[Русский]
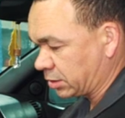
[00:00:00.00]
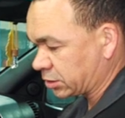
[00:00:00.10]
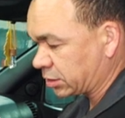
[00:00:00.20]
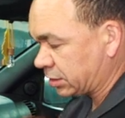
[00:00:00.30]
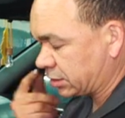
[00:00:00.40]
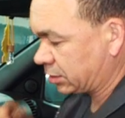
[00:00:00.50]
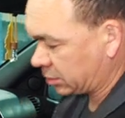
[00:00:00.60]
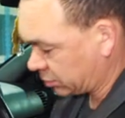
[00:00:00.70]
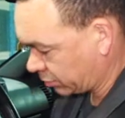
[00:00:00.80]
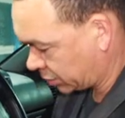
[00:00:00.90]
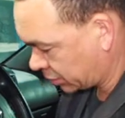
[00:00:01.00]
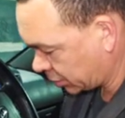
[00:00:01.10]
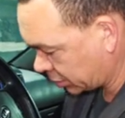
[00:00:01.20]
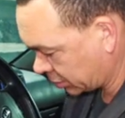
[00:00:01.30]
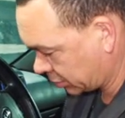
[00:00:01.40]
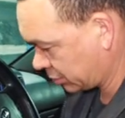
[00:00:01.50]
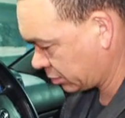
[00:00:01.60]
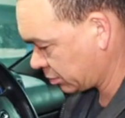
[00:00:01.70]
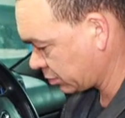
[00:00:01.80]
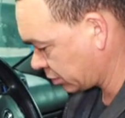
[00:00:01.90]
Должна завестись,
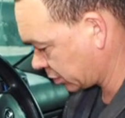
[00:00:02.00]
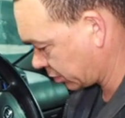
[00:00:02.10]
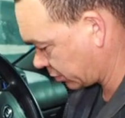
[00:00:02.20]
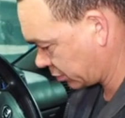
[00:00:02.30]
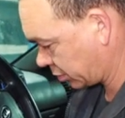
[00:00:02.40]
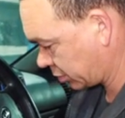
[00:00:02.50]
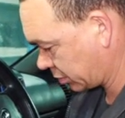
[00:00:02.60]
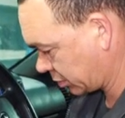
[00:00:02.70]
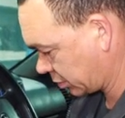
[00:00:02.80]
но не заводится